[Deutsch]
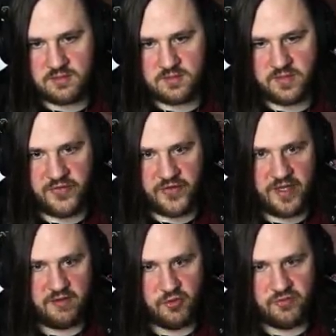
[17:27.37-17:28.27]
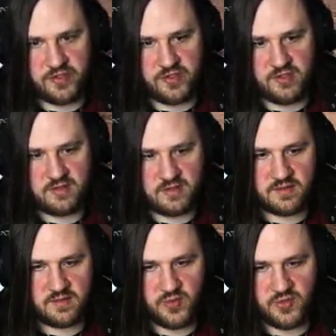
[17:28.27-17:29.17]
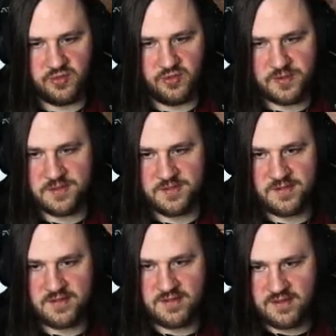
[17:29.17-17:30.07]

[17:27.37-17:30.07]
Das ist ein Revolver-Ding. Ich bitte euch. Ich brauche